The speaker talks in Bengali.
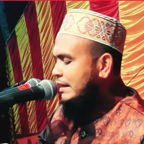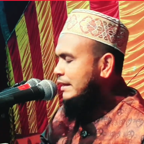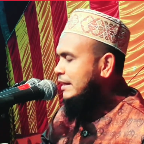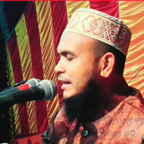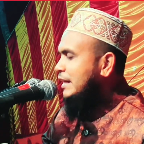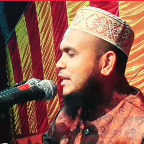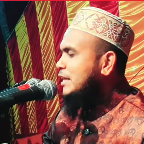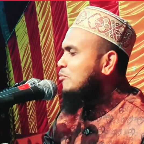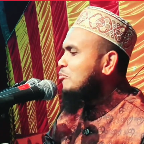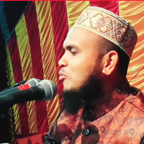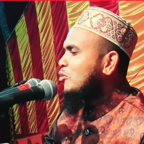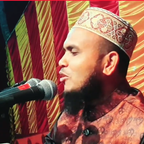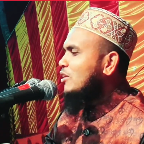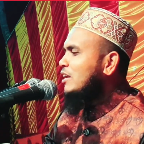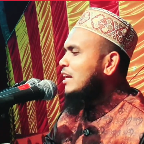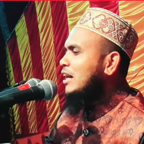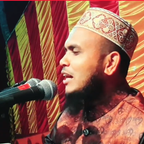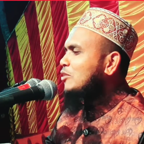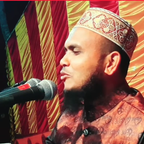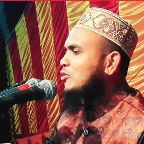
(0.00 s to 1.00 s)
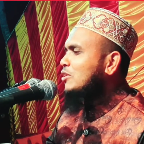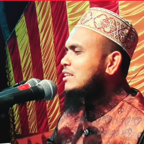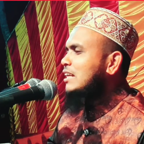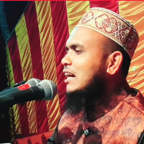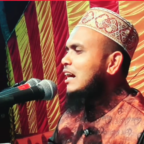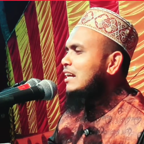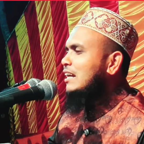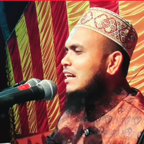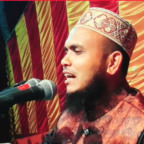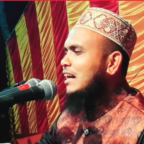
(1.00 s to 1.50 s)
এ কি মোল্লার
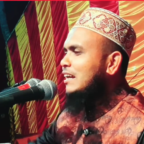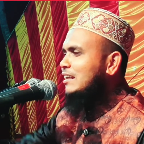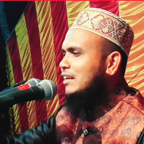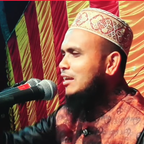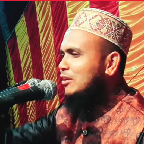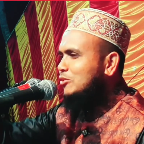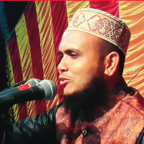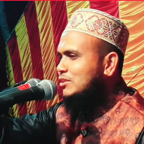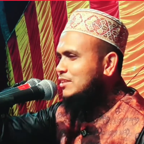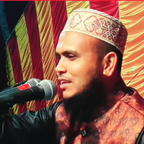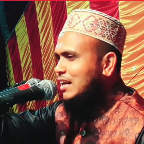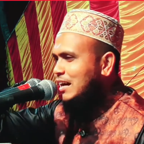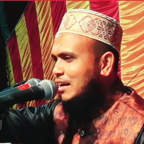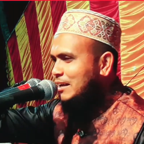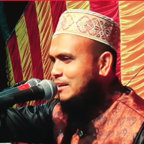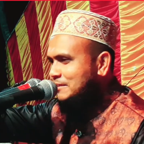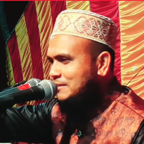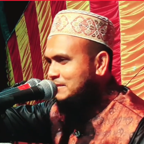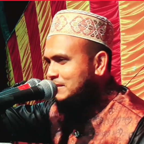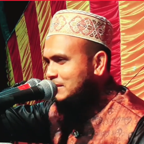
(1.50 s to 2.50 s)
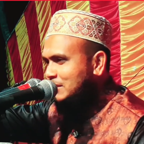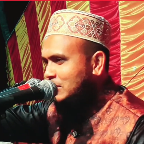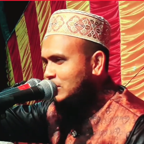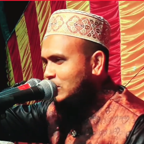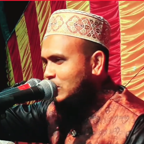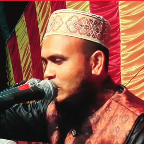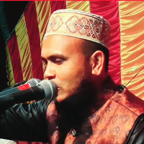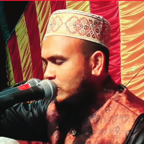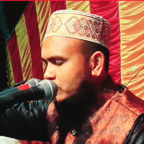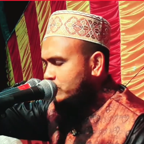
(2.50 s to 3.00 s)
কথা না আল্লাহর কথা
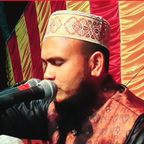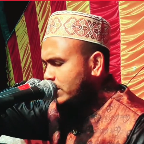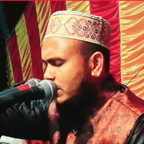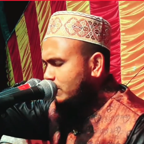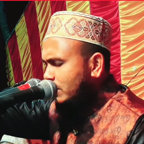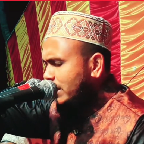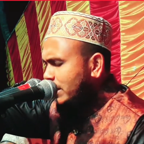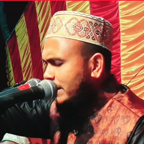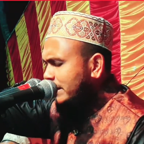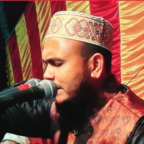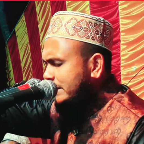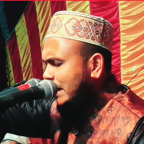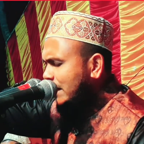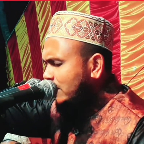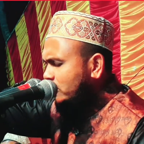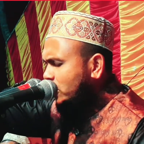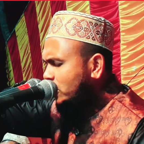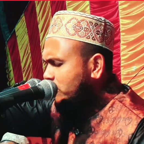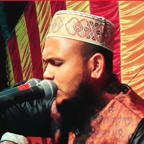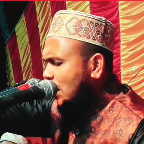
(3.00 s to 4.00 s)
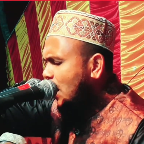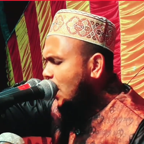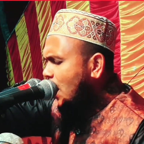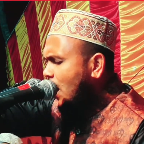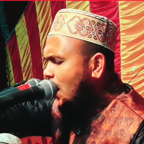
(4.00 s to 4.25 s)
জোরে বলেন কার কথা